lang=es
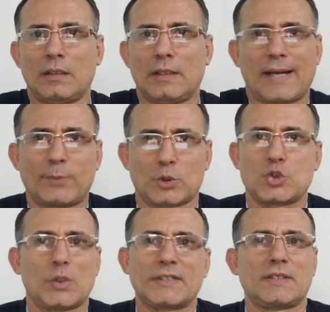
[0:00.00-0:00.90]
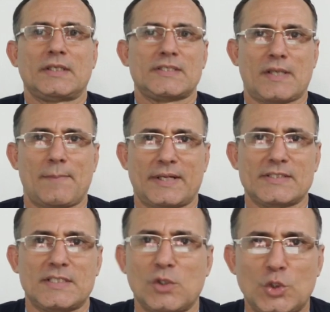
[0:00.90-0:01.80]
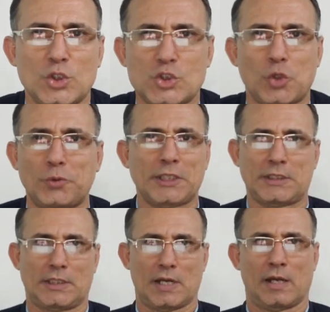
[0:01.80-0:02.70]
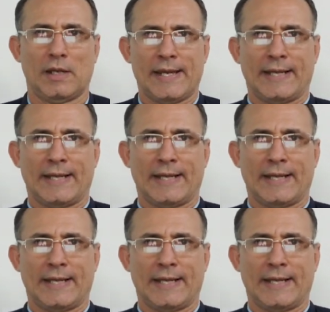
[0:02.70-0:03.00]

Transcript: la por suerte desaparecida Unión Soviética,